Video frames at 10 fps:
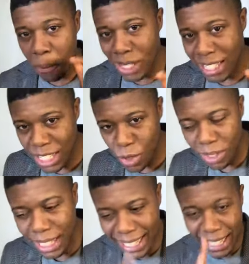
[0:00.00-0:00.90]
Pues
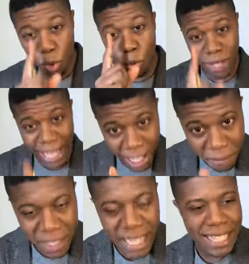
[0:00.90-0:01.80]
resulta que
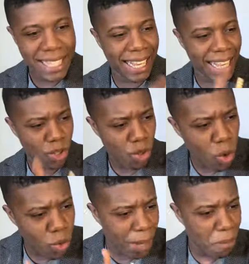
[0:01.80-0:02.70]
Judá se casó
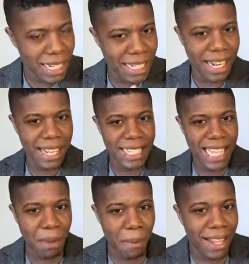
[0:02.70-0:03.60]
con una muchacha que
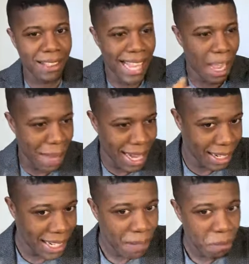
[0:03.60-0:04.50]
se llamaba
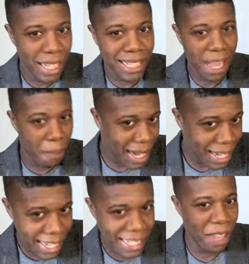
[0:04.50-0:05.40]
Tamar. De
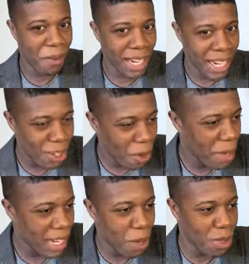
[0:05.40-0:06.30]
Tamar es que viene el
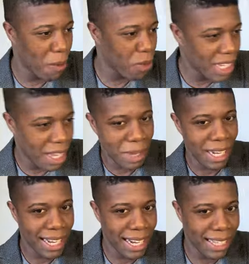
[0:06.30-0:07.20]
nombre que usamos en
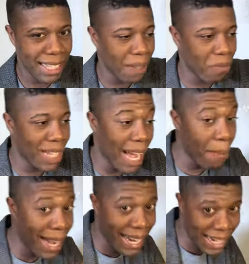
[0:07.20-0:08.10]
América Latina,
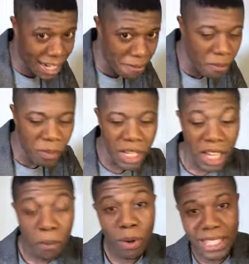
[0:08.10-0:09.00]
Tamara.
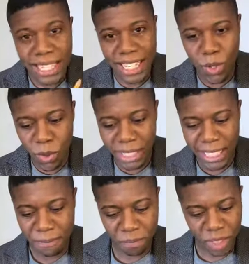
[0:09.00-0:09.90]
Pues
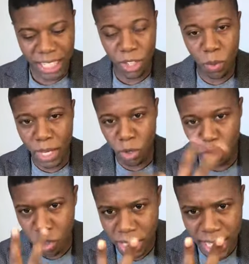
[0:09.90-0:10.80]
resulta que
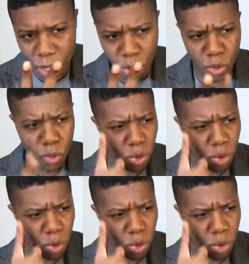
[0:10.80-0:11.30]
tuvieron dos hijos.